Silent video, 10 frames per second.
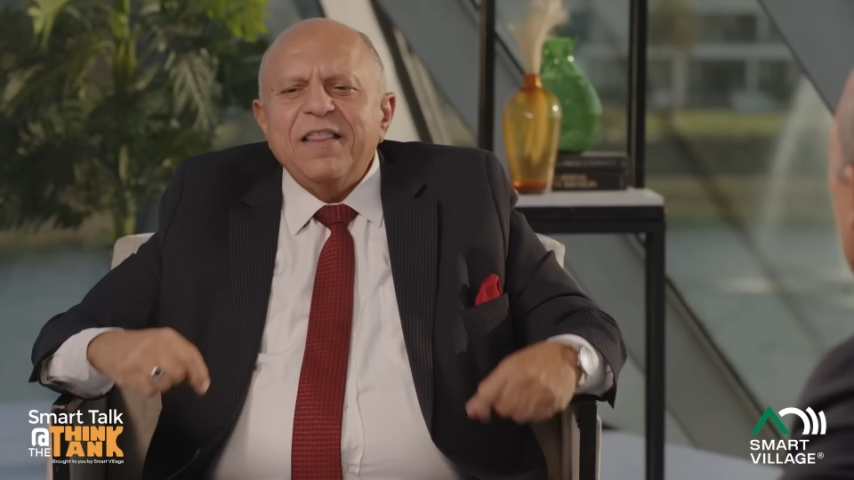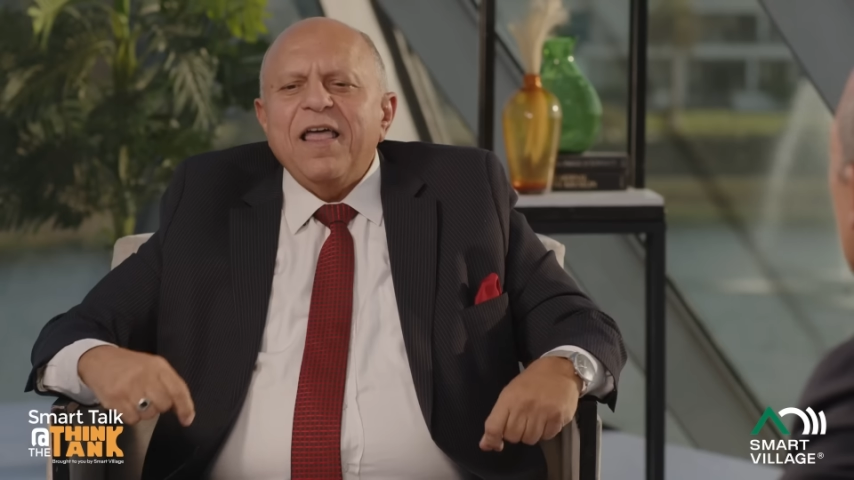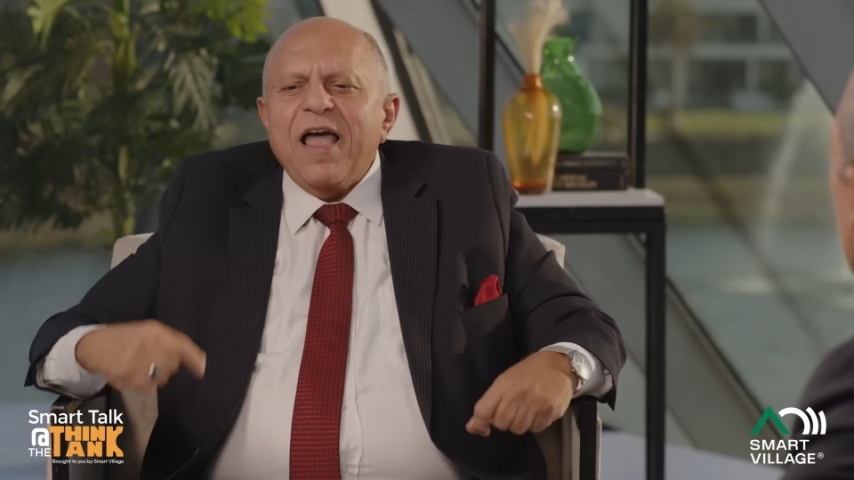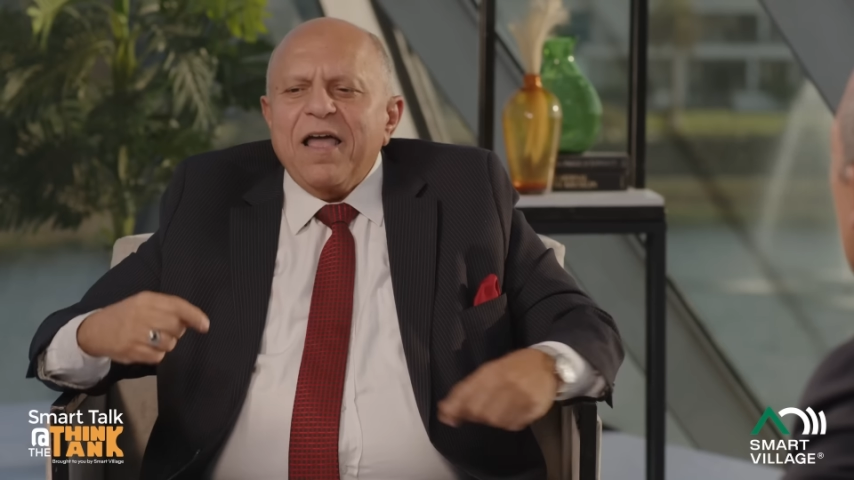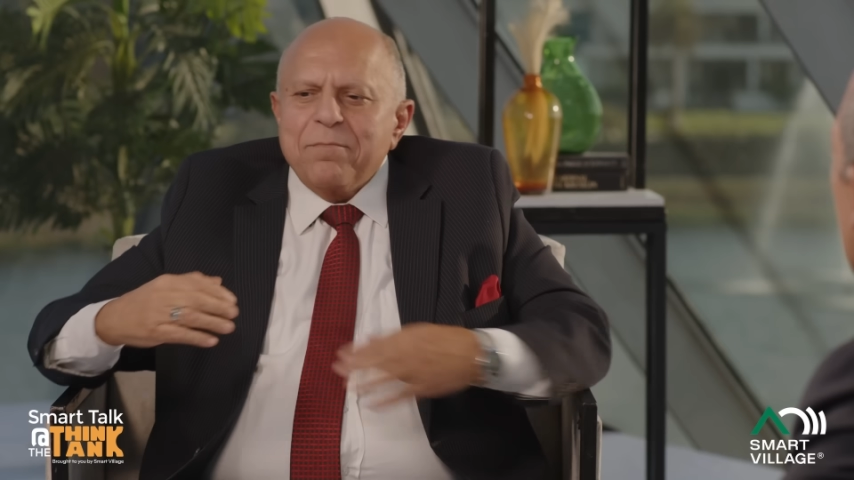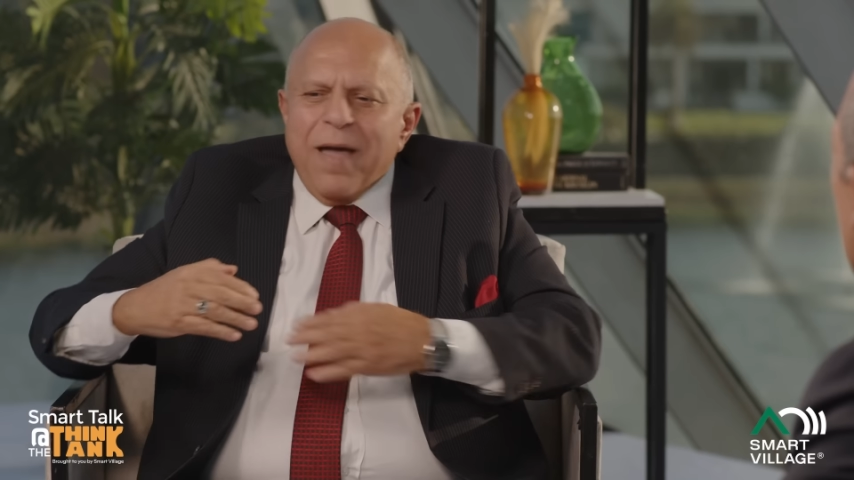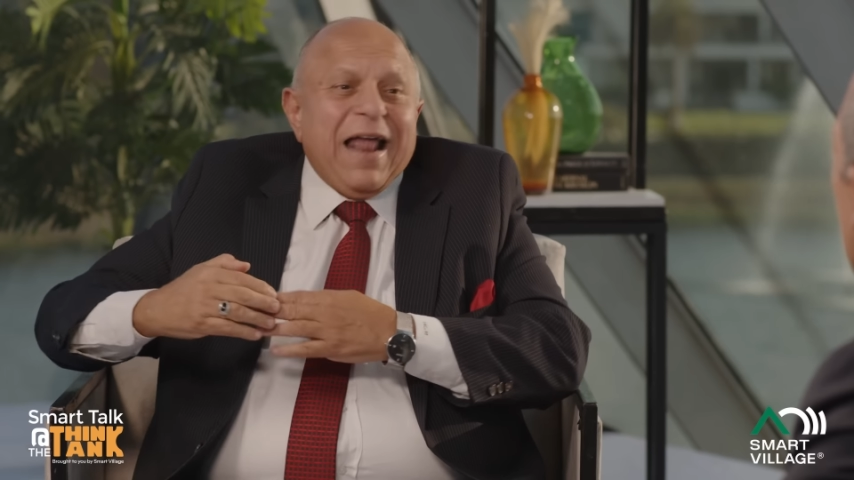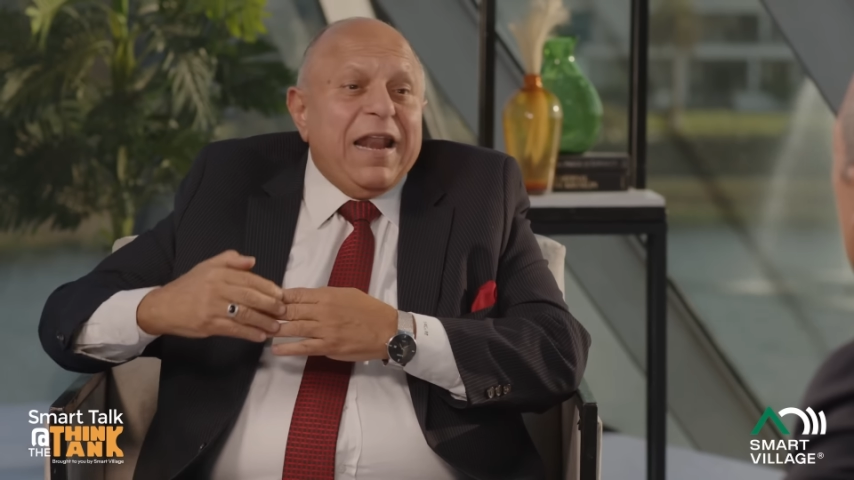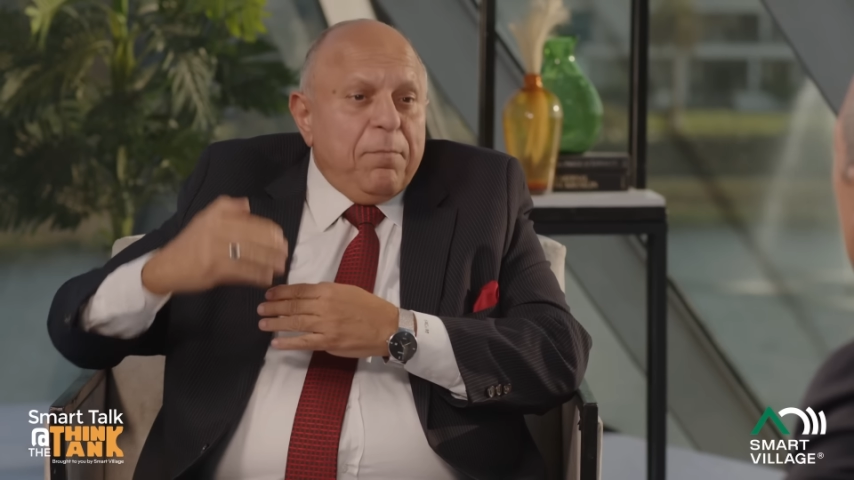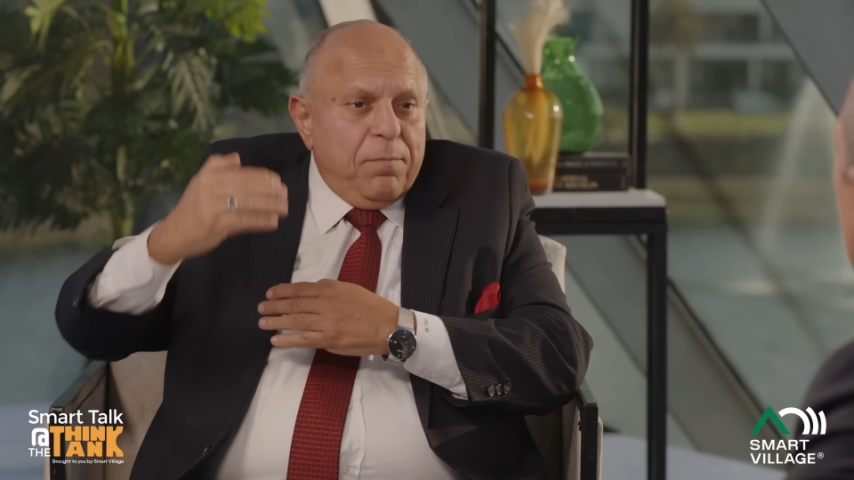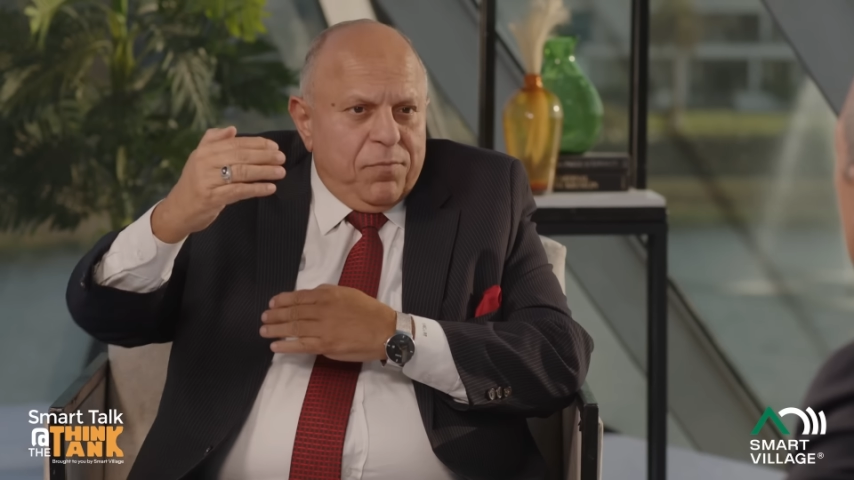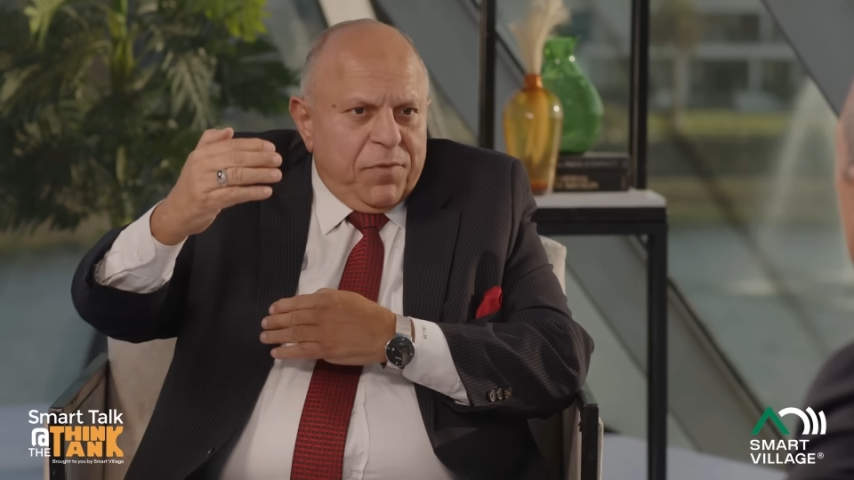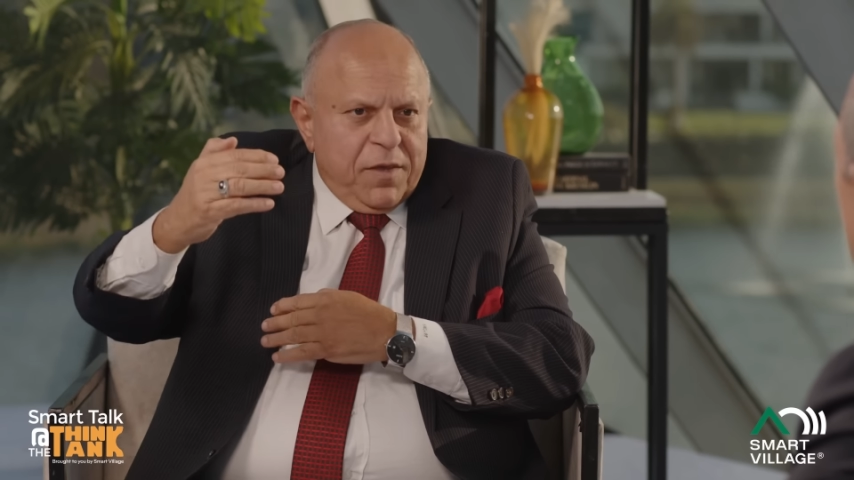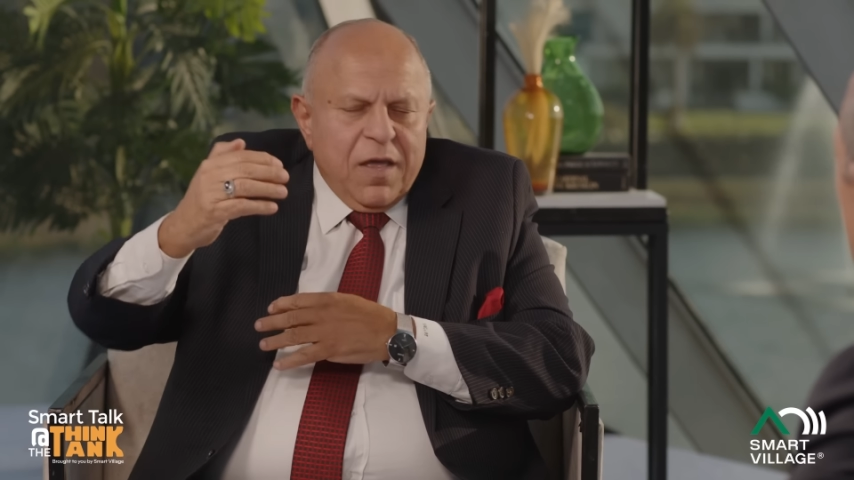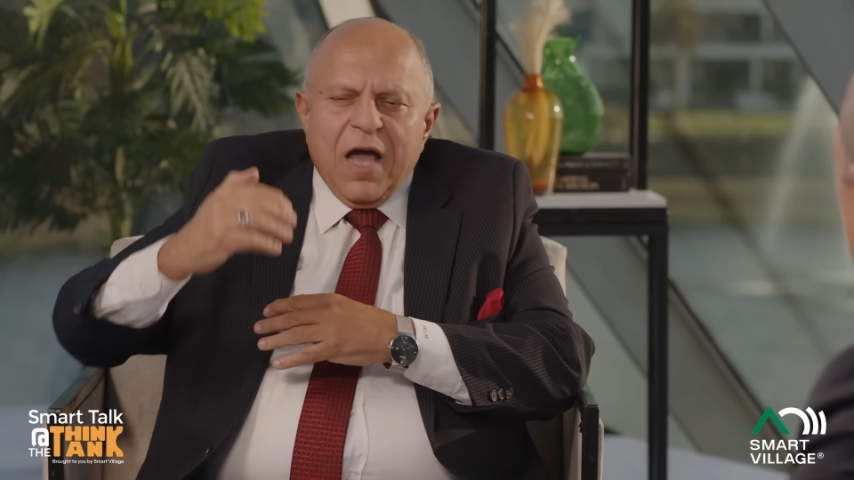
آه، انا بحلم آه.